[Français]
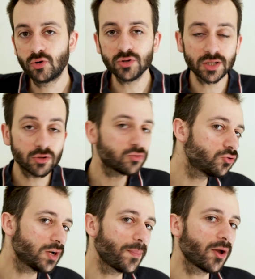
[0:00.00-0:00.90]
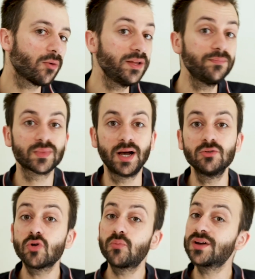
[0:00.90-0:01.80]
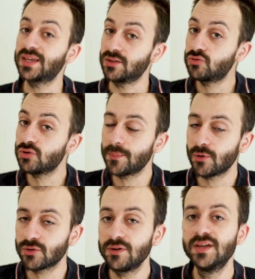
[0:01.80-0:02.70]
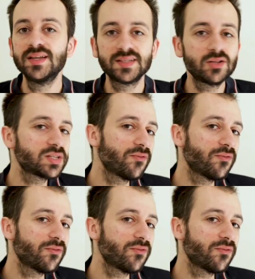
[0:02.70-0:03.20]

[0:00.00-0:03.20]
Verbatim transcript: Donc concernant toujours les préamplis, un autre point qui est toujours important, c'est de